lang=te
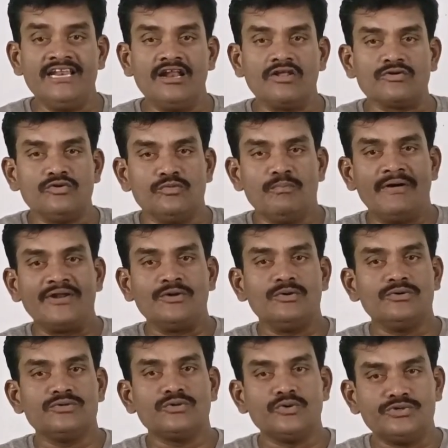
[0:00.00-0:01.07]
మహిళలకు మరో
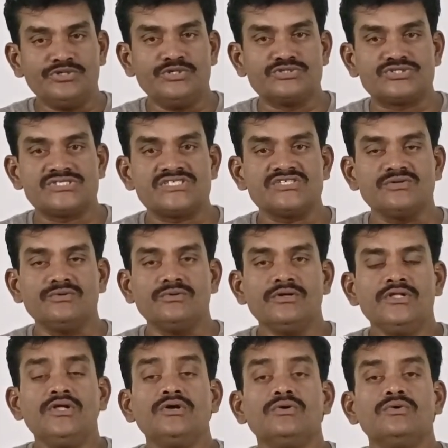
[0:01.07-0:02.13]
గుడ్ న్యూస్
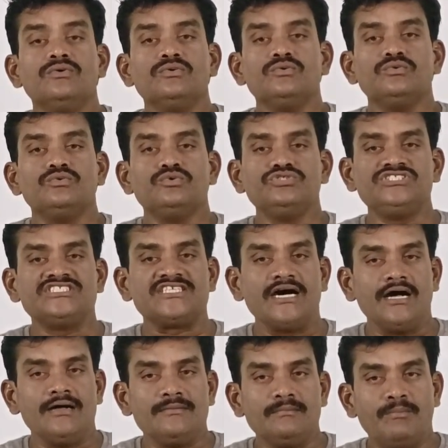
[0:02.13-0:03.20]
ఉచిత
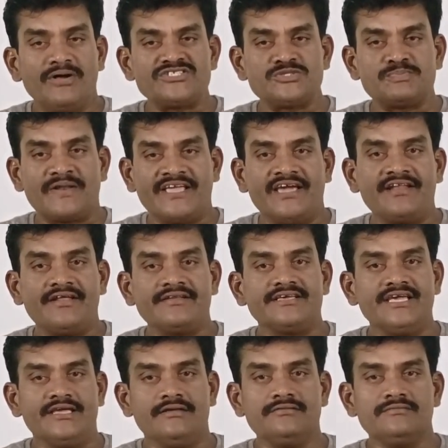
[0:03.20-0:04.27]
బస్
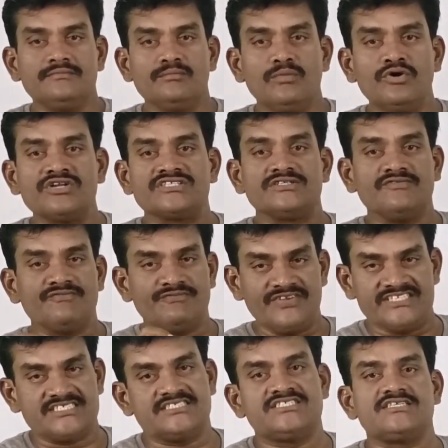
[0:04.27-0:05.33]
ప్రయాణానికి ముహూర్తం
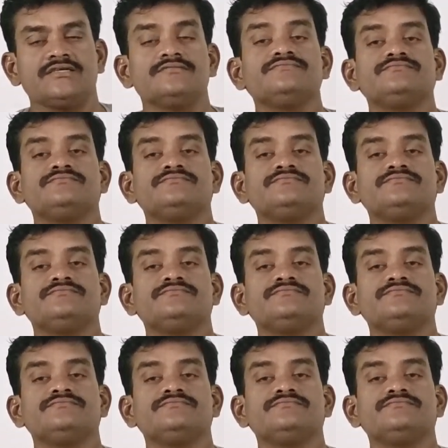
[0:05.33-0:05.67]
ఫిక్స్